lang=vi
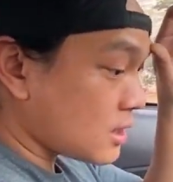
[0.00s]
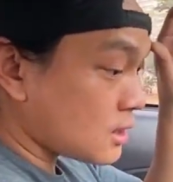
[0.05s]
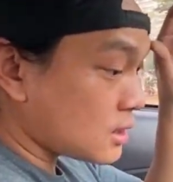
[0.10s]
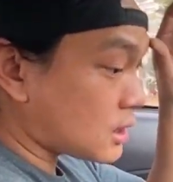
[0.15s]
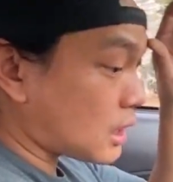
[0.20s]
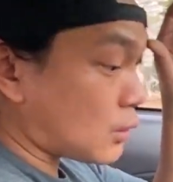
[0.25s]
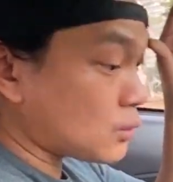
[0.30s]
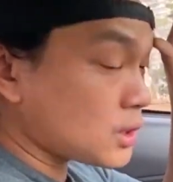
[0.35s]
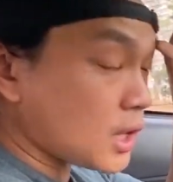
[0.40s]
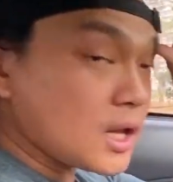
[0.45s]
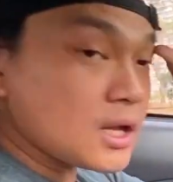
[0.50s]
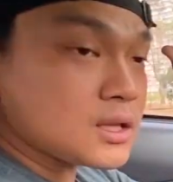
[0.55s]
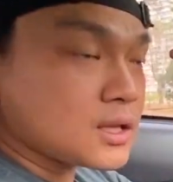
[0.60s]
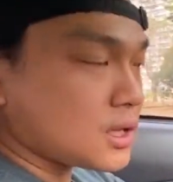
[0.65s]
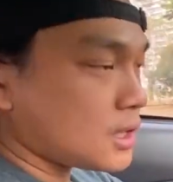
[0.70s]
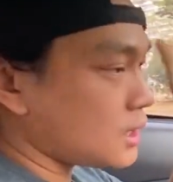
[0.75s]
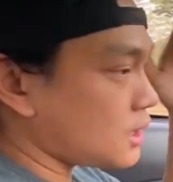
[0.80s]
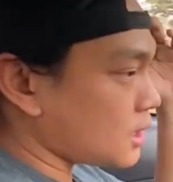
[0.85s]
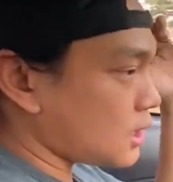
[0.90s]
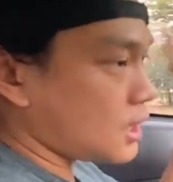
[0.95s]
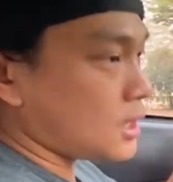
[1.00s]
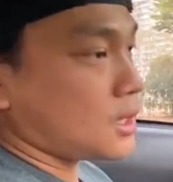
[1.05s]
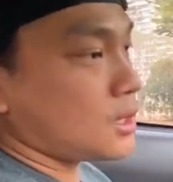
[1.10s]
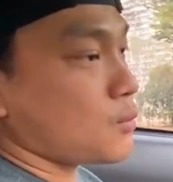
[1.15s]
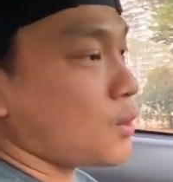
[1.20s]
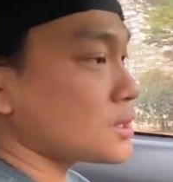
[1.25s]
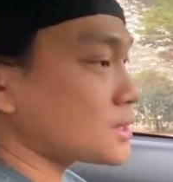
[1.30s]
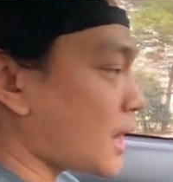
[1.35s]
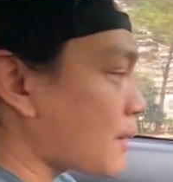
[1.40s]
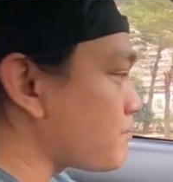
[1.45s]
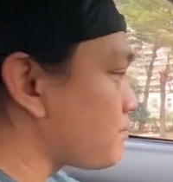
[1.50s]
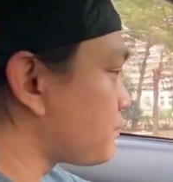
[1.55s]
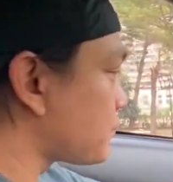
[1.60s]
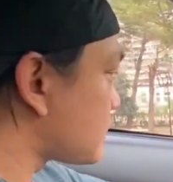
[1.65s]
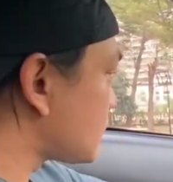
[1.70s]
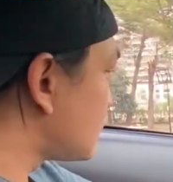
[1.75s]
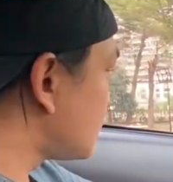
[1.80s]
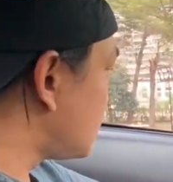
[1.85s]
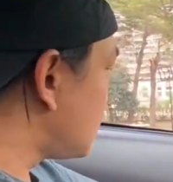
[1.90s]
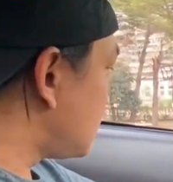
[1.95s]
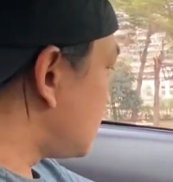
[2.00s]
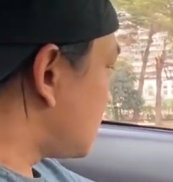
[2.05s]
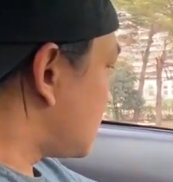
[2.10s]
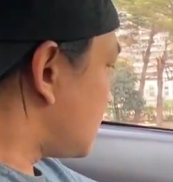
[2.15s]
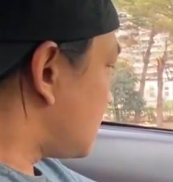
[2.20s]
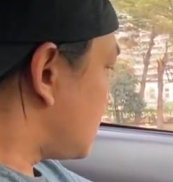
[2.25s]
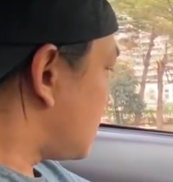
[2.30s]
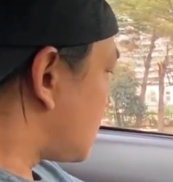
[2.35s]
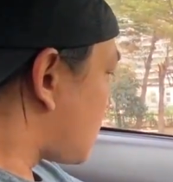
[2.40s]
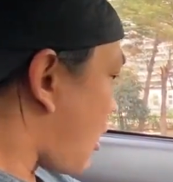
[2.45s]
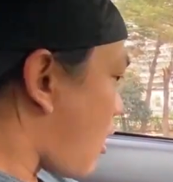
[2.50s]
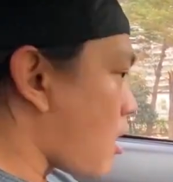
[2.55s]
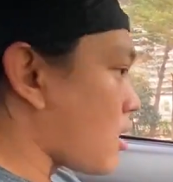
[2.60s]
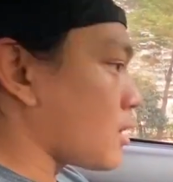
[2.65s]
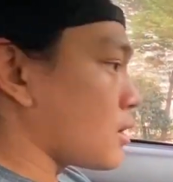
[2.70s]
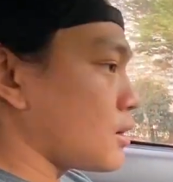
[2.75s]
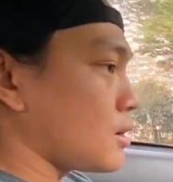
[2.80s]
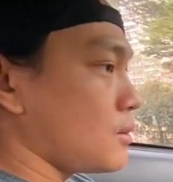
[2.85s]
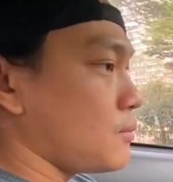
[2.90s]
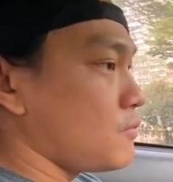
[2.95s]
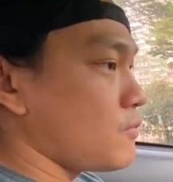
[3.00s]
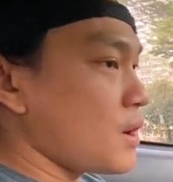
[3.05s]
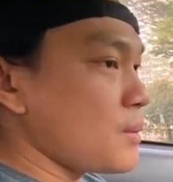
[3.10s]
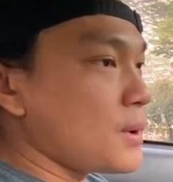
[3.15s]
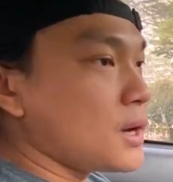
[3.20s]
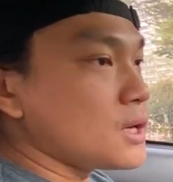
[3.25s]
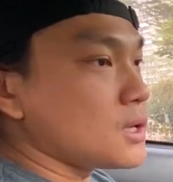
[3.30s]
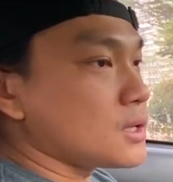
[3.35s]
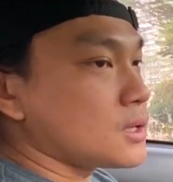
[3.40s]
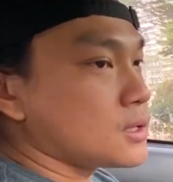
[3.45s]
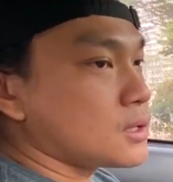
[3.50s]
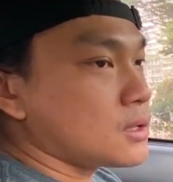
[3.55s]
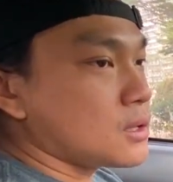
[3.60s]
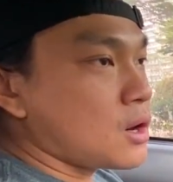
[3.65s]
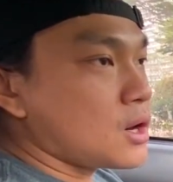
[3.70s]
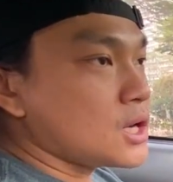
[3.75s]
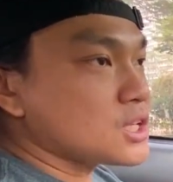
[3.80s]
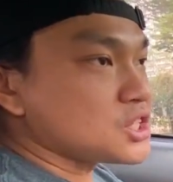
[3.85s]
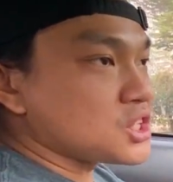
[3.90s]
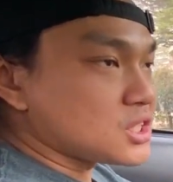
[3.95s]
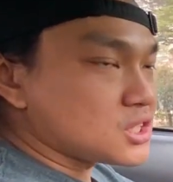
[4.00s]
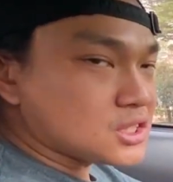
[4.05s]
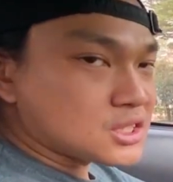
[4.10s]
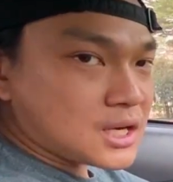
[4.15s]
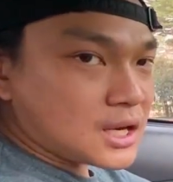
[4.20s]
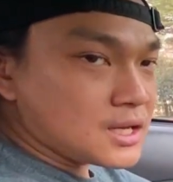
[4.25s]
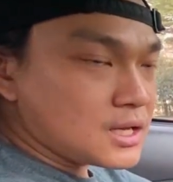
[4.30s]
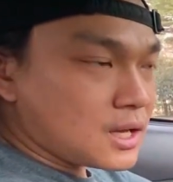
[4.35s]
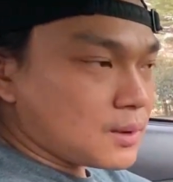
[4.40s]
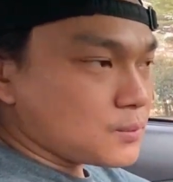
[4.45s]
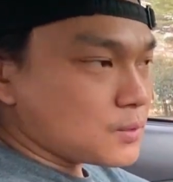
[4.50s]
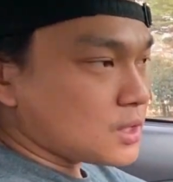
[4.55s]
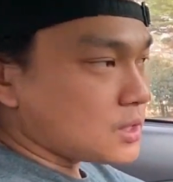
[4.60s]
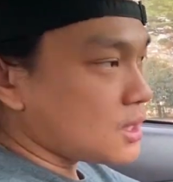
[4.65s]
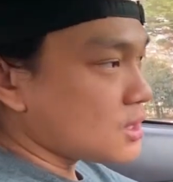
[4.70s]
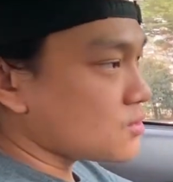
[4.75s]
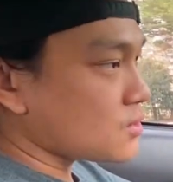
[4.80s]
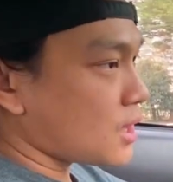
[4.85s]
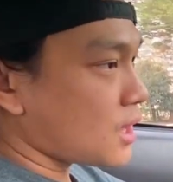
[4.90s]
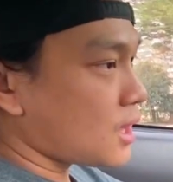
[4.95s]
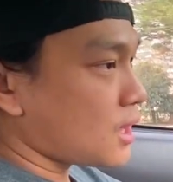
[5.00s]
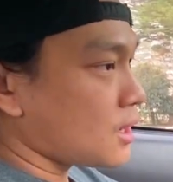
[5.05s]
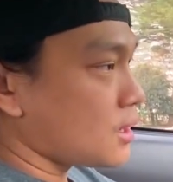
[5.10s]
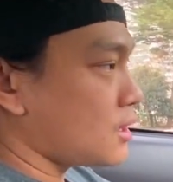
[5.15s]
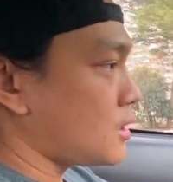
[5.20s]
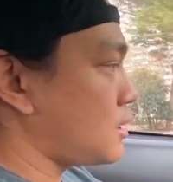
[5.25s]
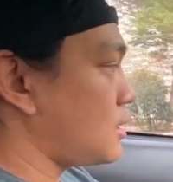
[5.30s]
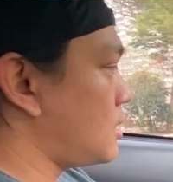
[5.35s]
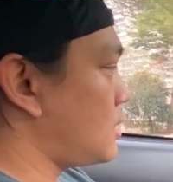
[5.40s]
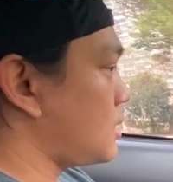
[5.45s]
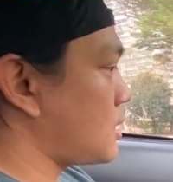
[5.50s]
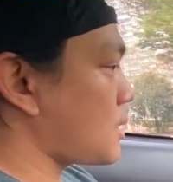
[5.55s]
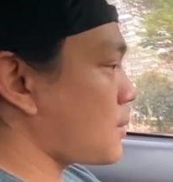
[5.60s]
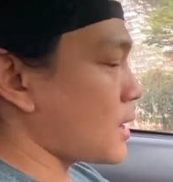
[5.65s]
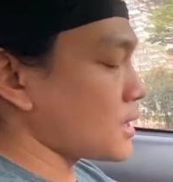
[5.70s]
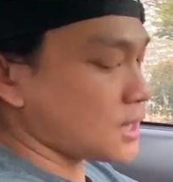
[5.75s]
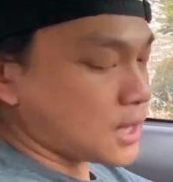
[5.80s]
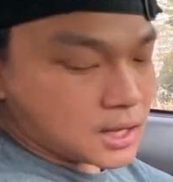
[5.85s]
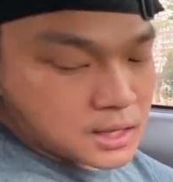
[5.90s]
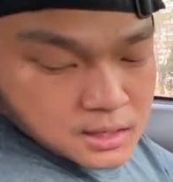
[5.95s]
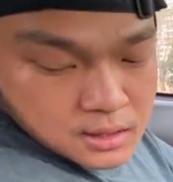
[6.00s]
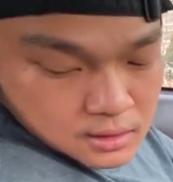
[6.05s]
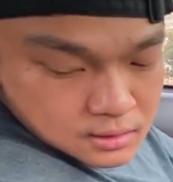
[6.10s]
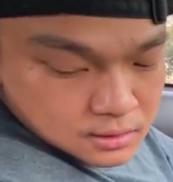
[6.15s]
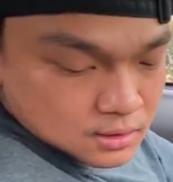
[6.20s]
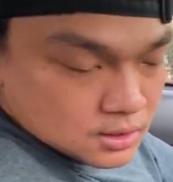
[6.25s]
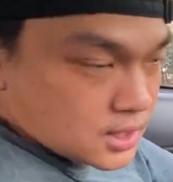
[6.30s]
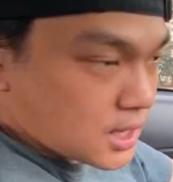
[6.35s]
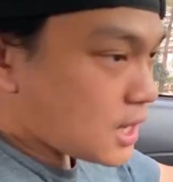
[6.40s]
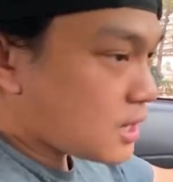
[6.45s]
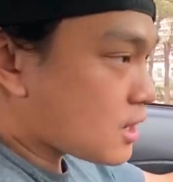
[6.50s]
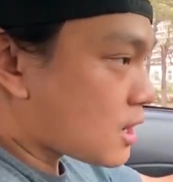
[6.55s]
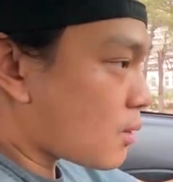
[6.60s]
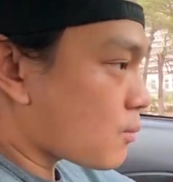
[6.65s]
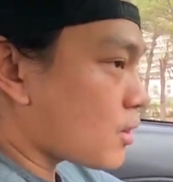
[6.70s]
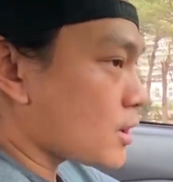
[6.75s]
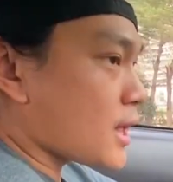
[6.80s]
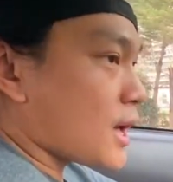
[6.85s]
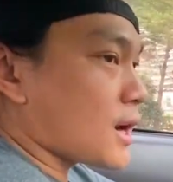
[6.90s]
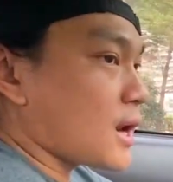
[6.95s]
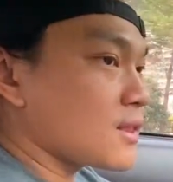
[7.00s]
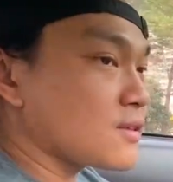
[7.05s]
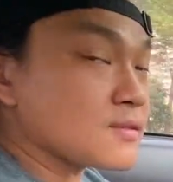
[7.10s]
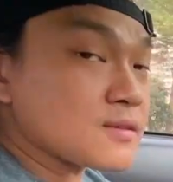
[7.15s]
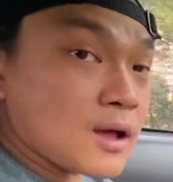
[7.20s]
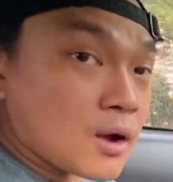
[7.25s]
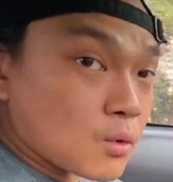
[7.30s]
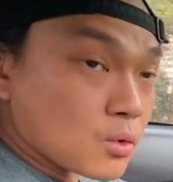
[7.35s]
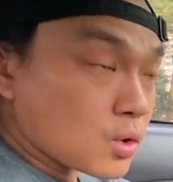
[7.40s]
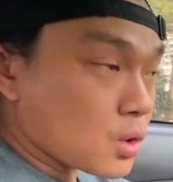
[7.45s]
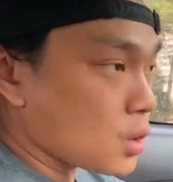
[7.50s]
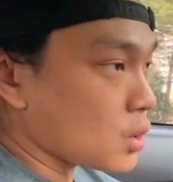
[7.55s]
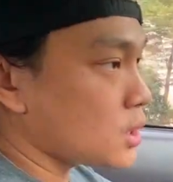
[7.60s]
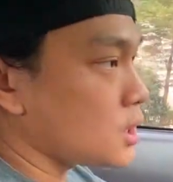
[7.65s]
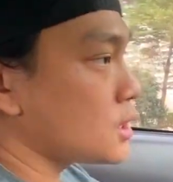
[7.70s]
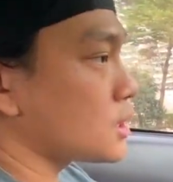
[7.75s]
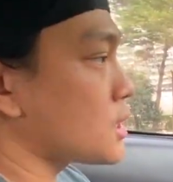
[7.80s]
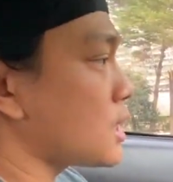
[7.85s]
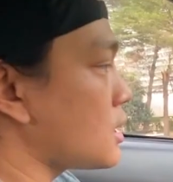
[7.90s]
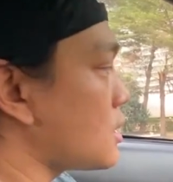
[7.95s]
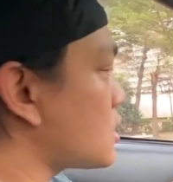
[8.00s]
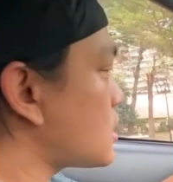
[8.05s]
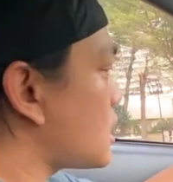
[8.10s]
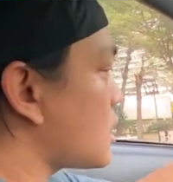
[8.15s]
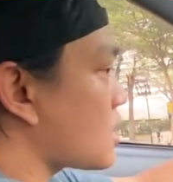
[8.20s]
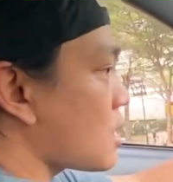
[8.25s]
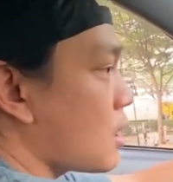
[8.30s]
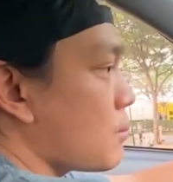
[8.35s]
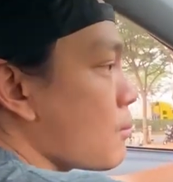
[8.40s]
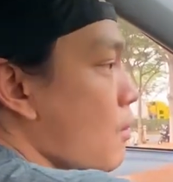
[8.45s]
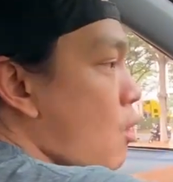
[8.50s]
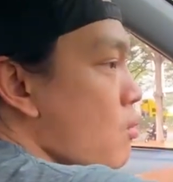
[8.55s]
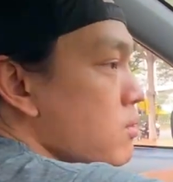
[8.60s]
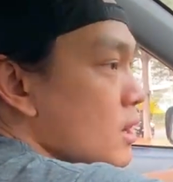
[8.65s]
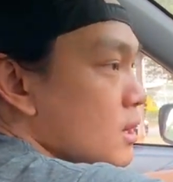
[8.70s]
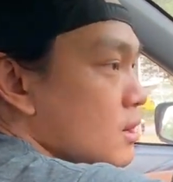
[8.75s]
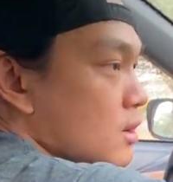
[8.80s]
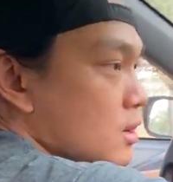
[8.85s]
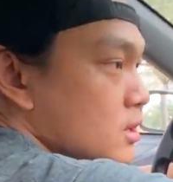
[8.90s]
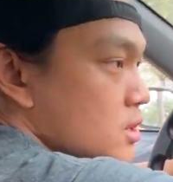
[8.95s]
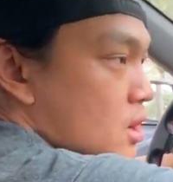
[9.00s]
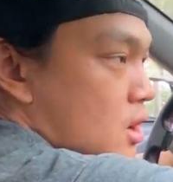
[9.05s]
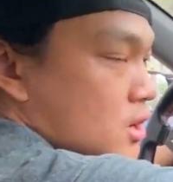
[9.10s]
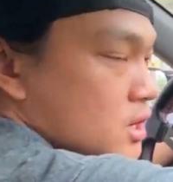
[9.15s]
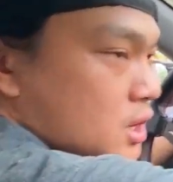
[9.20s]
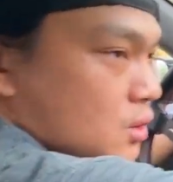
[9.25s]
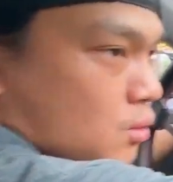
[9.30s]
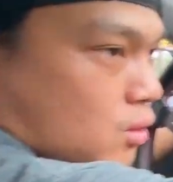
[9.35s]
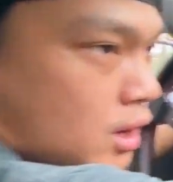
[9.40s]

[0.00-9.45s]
thích tiểu tiết thì ờ, quan tâm còn với mình đó là sự trải nghiệm trên chiếc xe các bạn thấy đương nhiên nó không có dàn lạnh sau rồi thì nó chỉ có bốn cái cửa gió điều